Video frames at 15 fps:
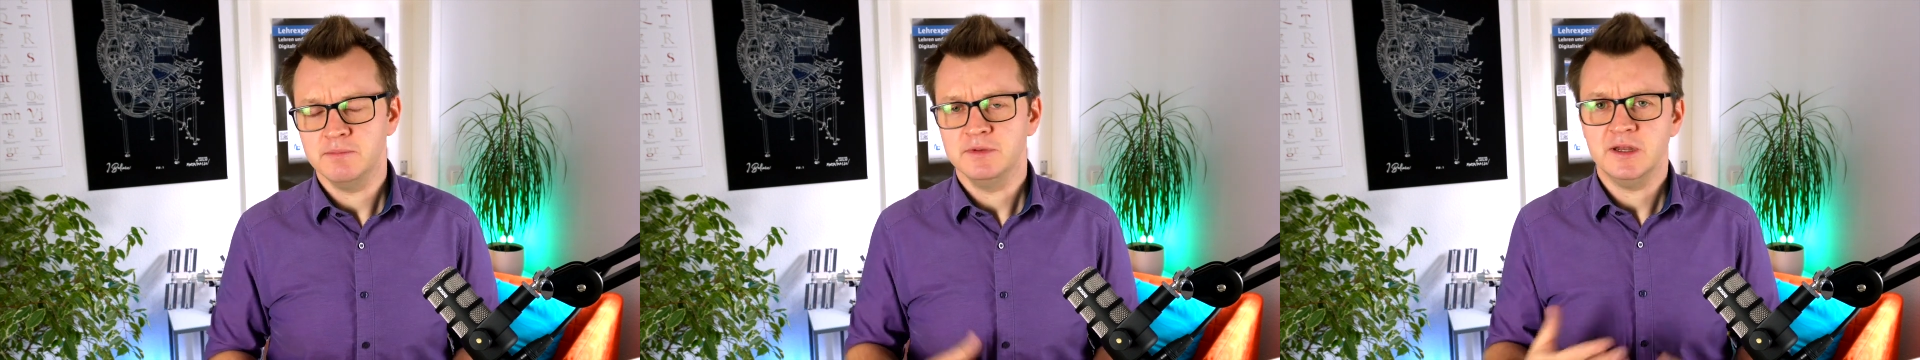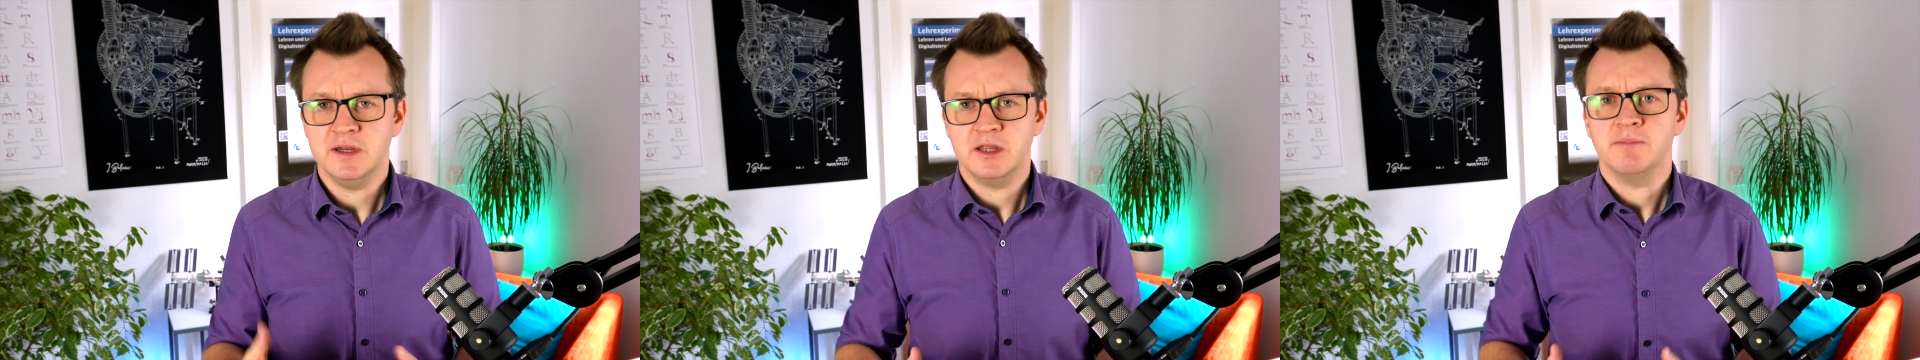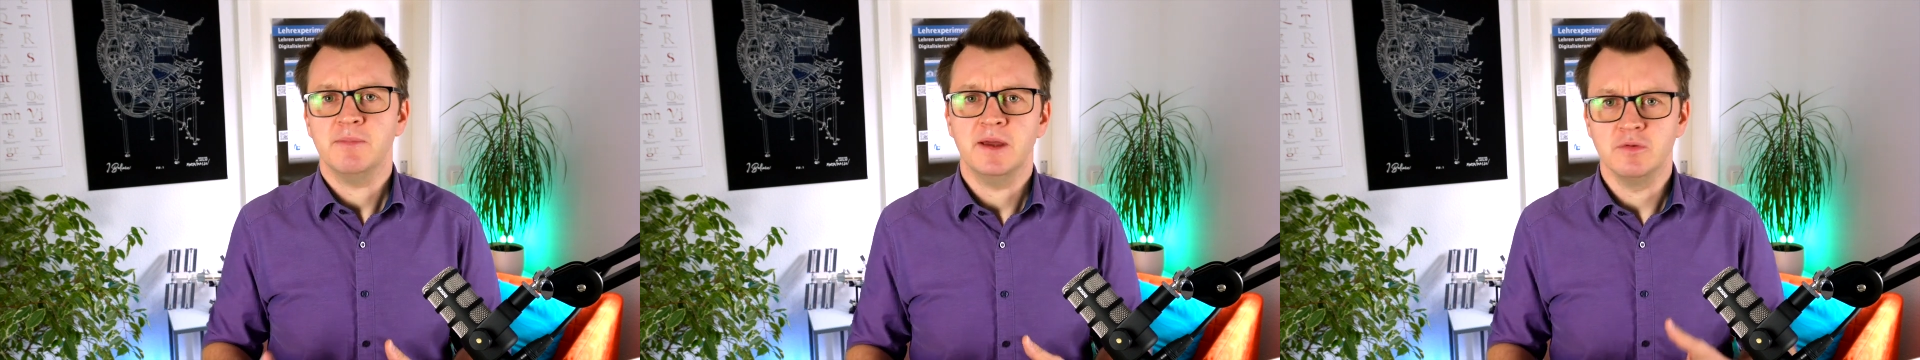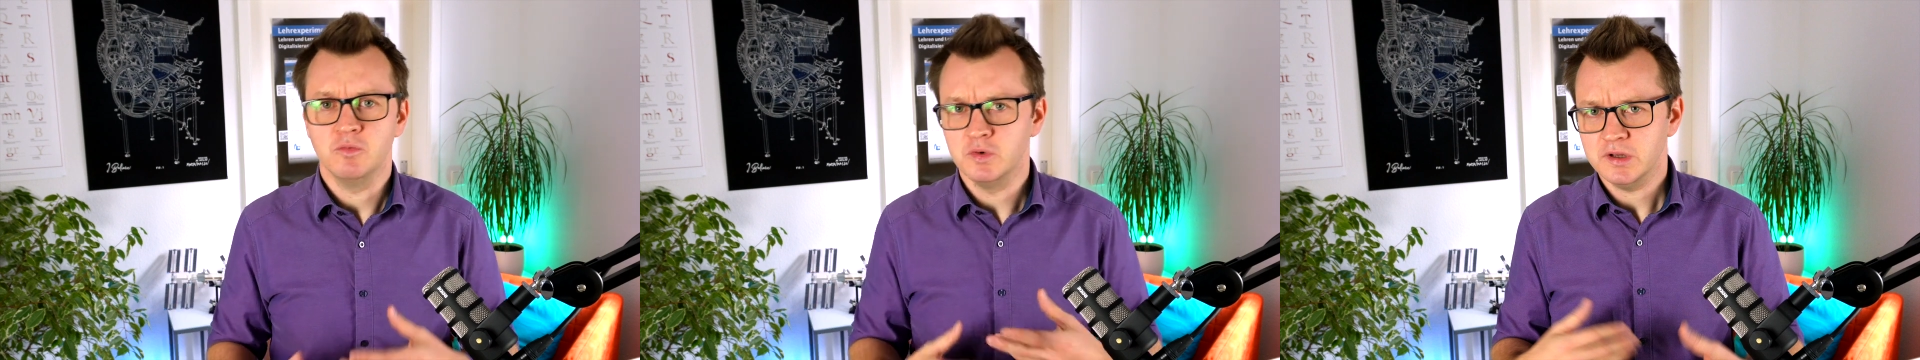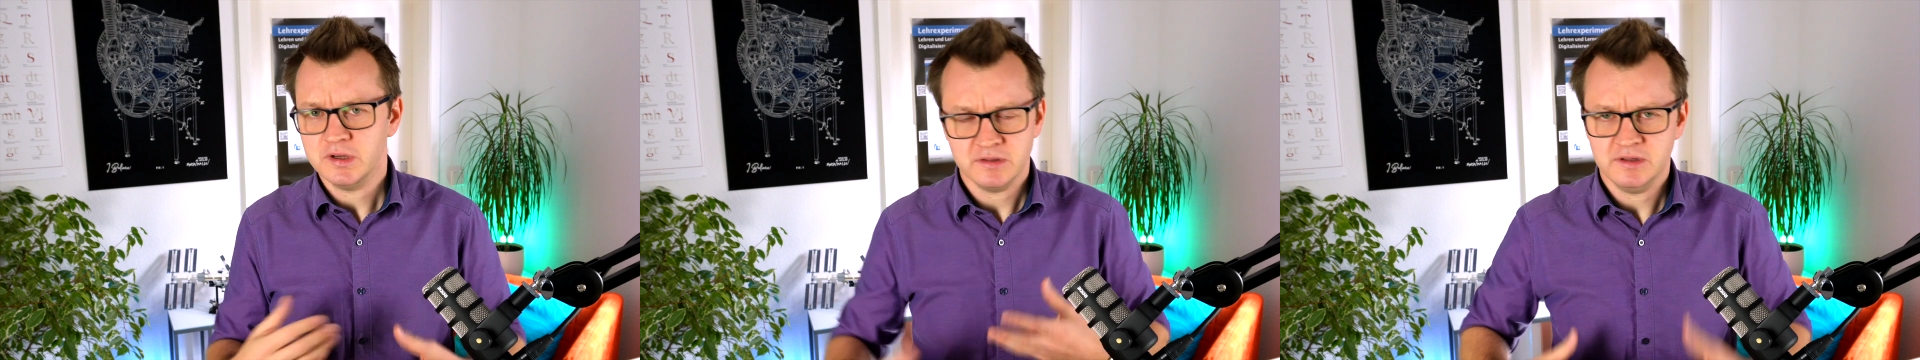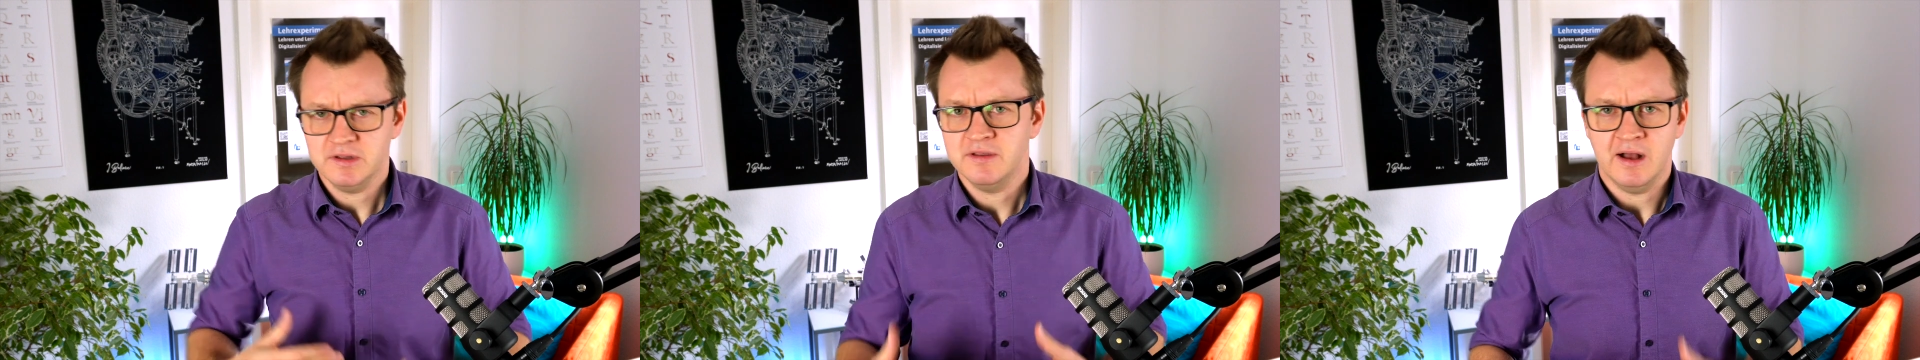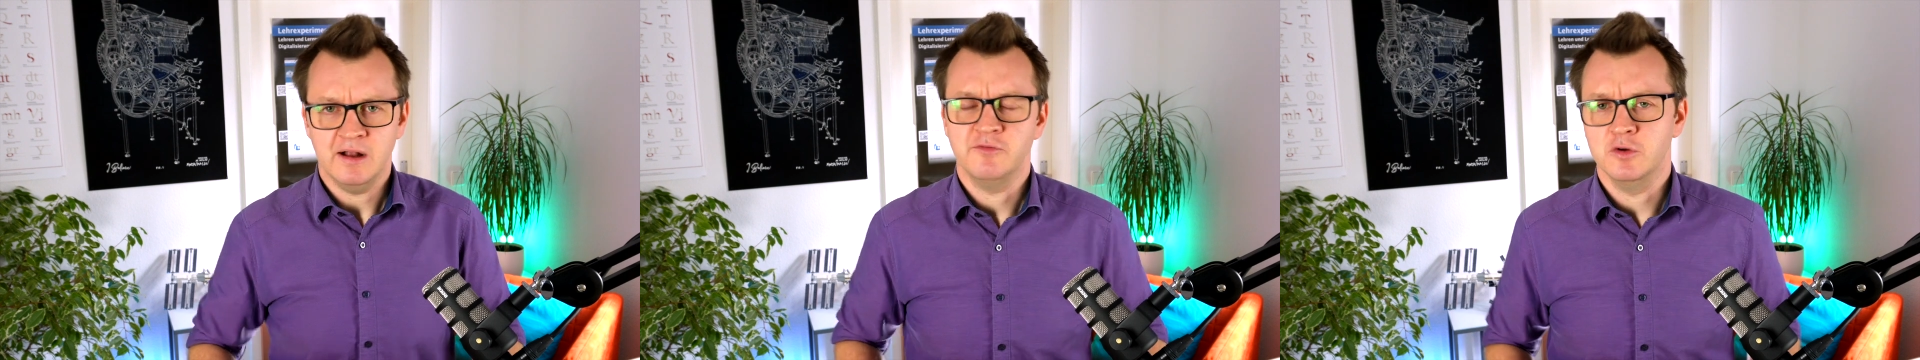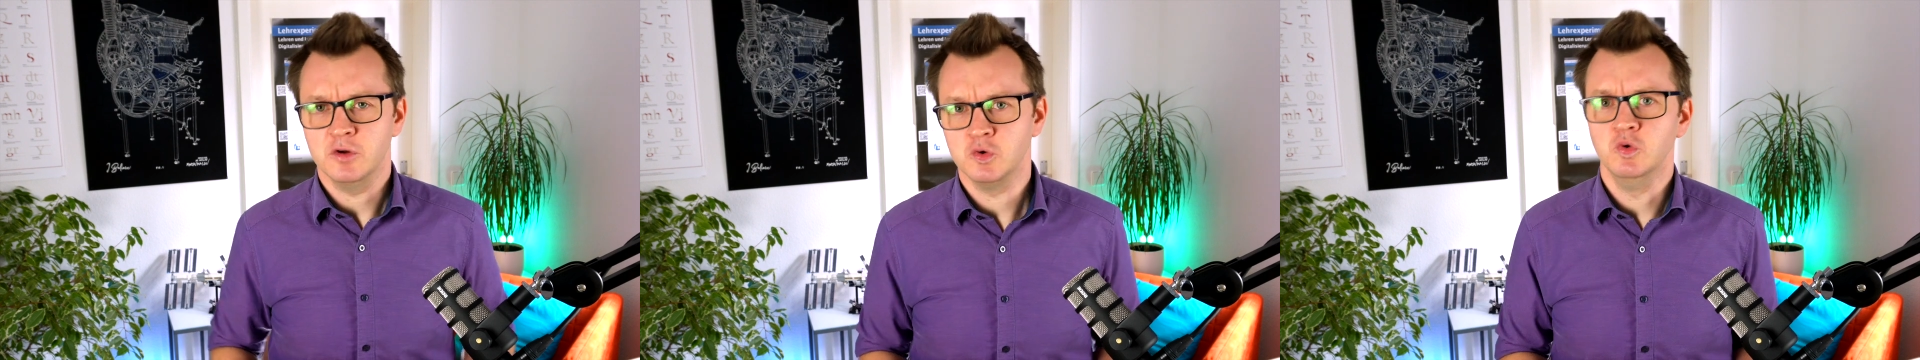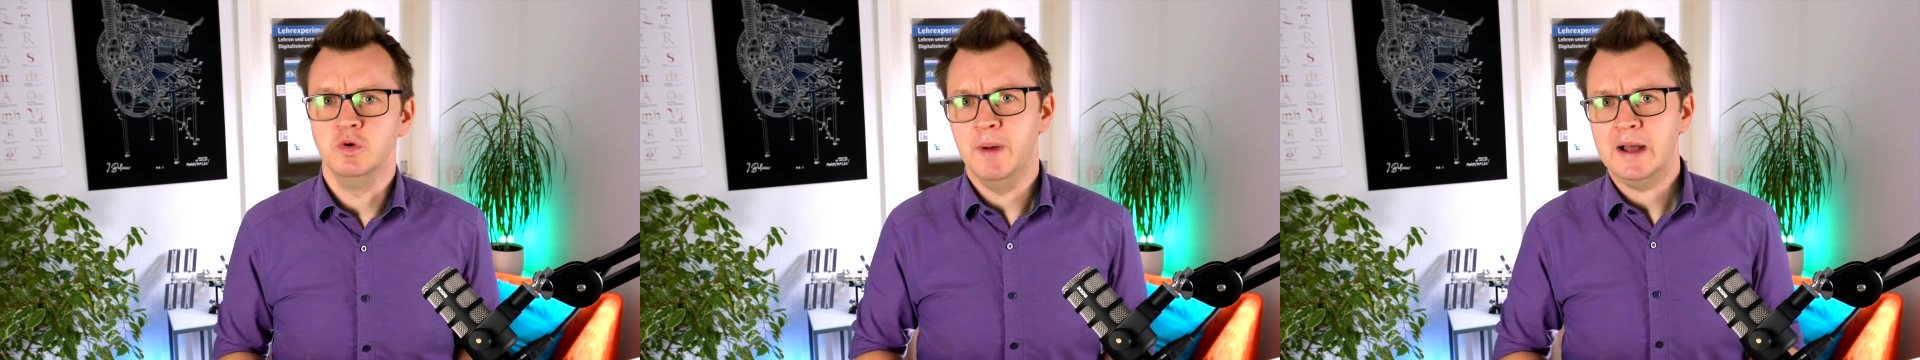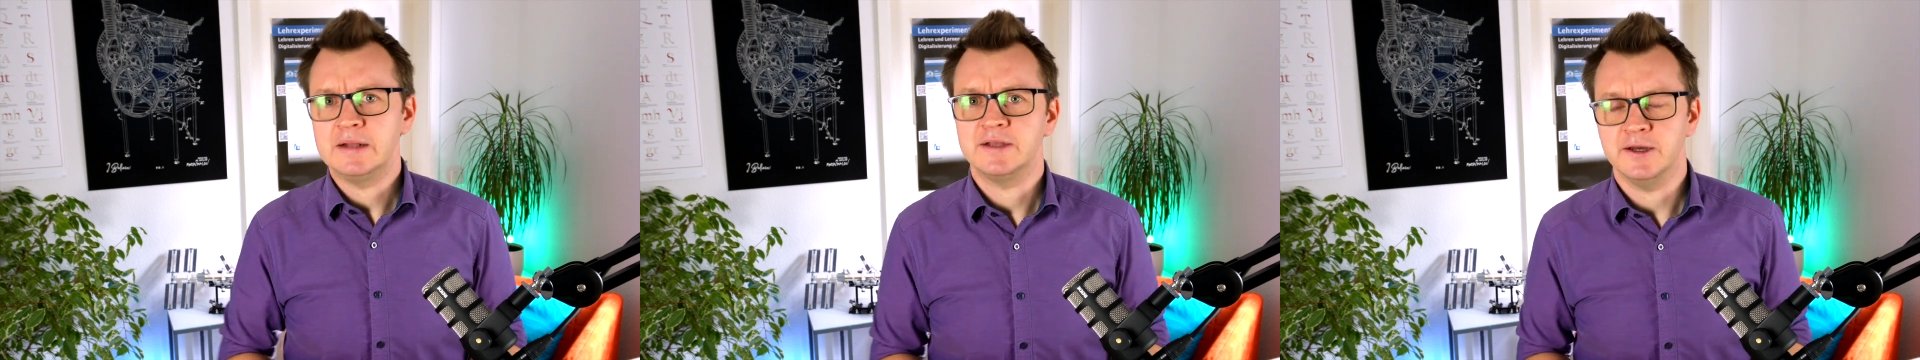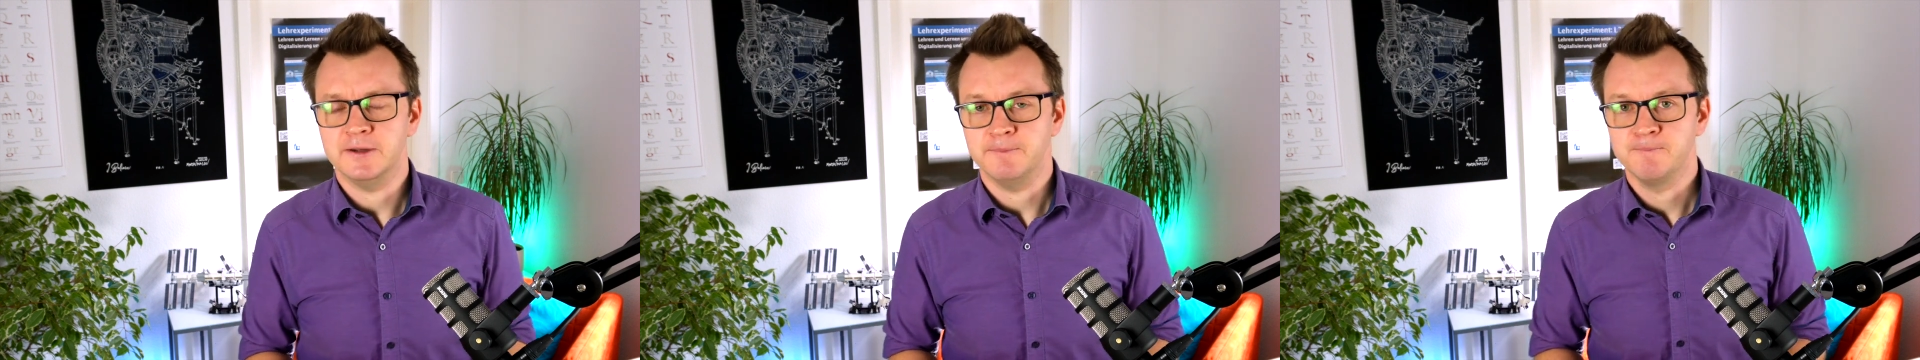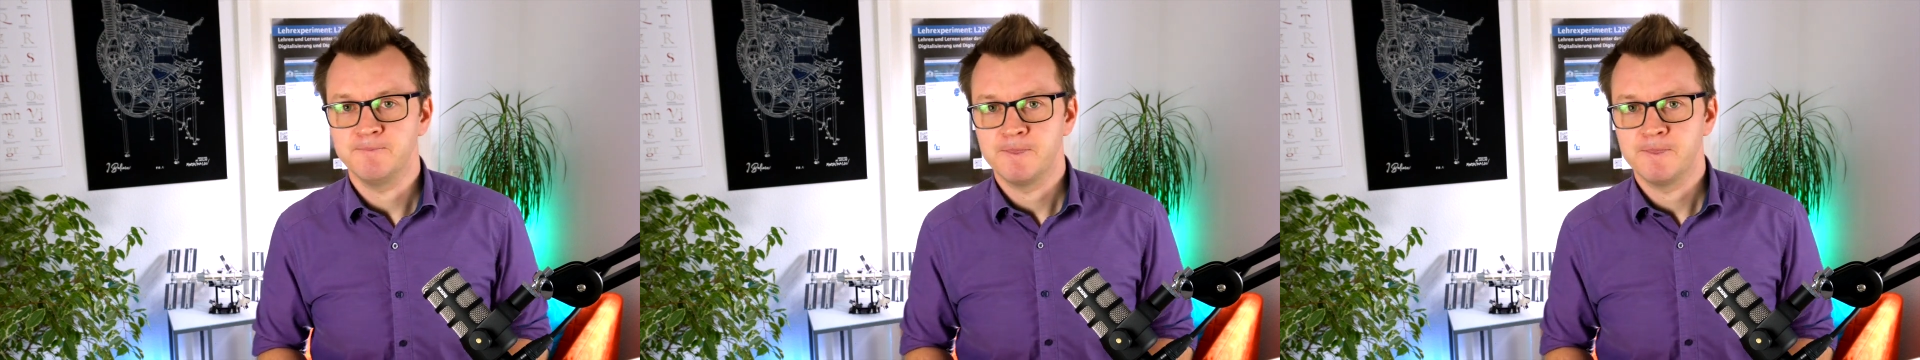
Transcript: mit denen ich meinen Unterricht digital voll cool machen kann.